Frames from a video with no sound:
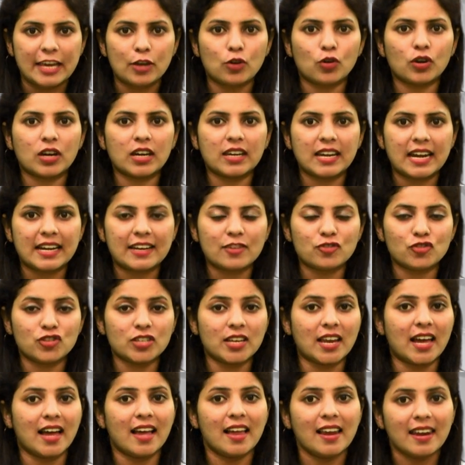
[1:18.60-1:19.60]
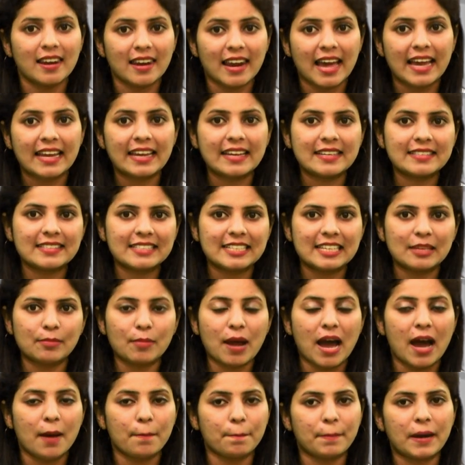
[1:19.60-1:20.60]
హీరోగా నటించిన లయన్
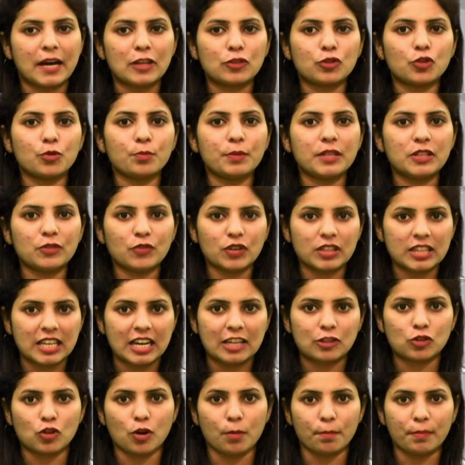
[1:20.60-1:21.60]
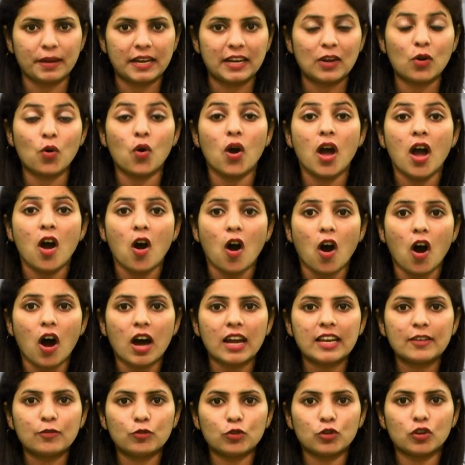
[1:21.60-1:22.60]
సినిమా పంతొమ్మిది వందల తొంభైలో
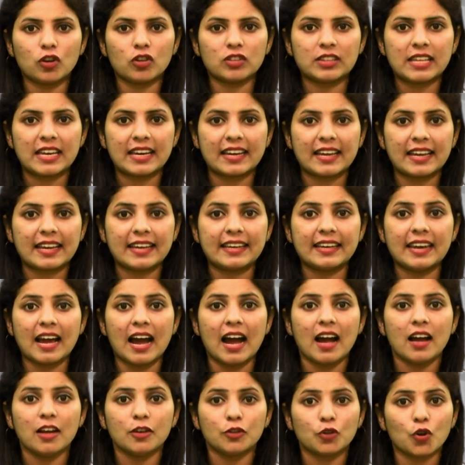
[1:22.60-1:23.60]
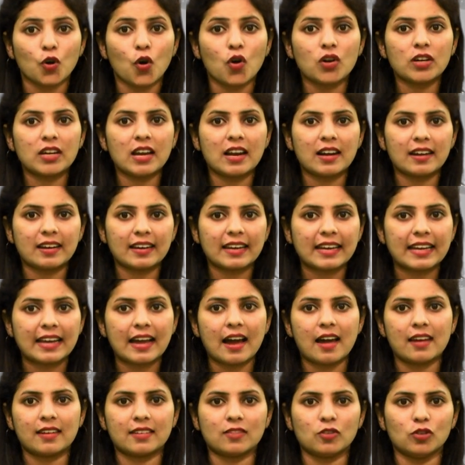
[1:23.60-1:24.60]
హాలీవుడ్ లో తెరకెక్కిన టోటల్
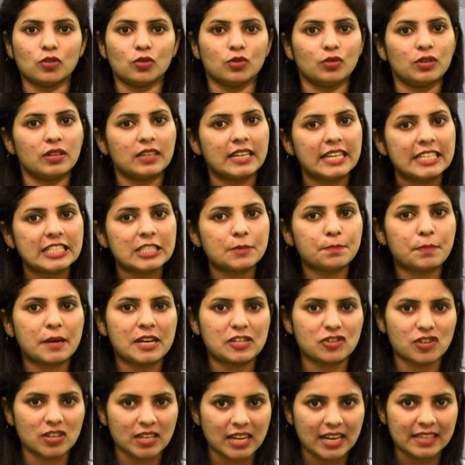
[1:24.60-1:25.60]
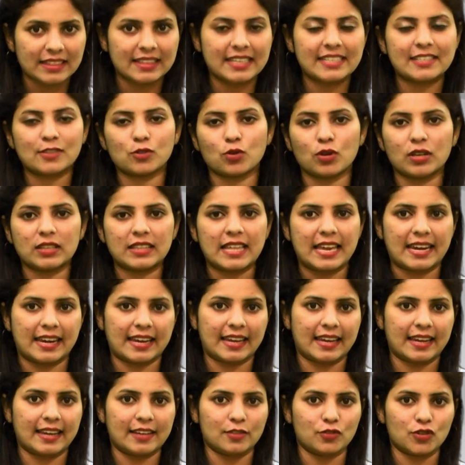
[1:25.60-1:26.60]
రీకాల్ కు ఇన్స్పిరేషన్ గా తీసుకొని
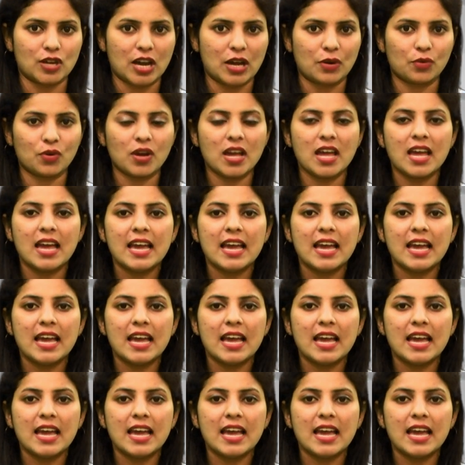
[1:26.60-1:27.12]
తెరకెక్కించారు